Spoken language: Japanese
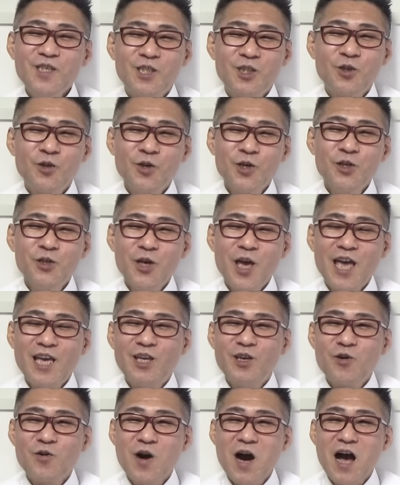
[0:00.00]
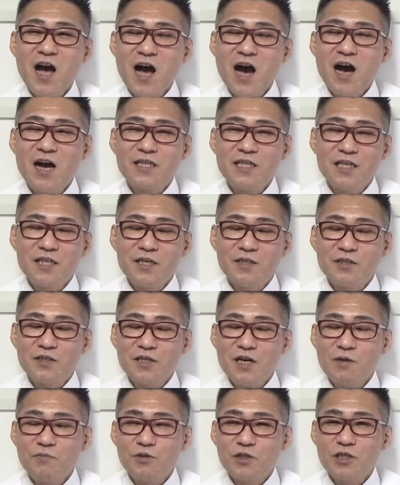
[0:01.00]
そういう影響が出てくる
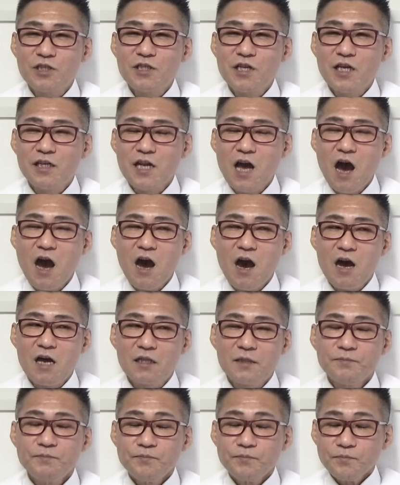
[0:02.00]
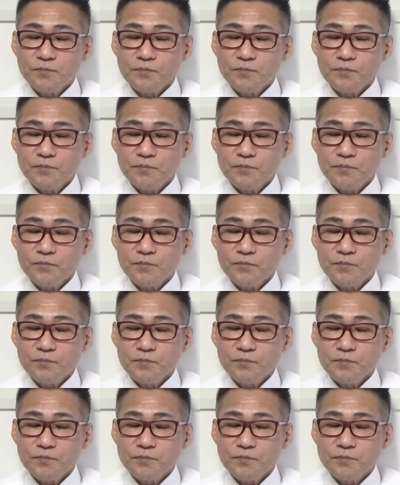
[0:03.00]
かもしれないな